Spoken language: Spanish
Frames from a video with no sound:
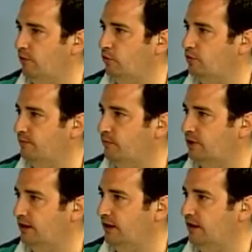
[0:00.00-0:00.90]
en Burgos
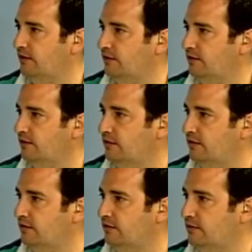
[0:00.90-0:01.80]
importante?
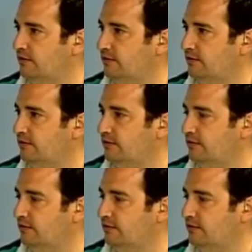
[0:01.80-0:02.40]
Yo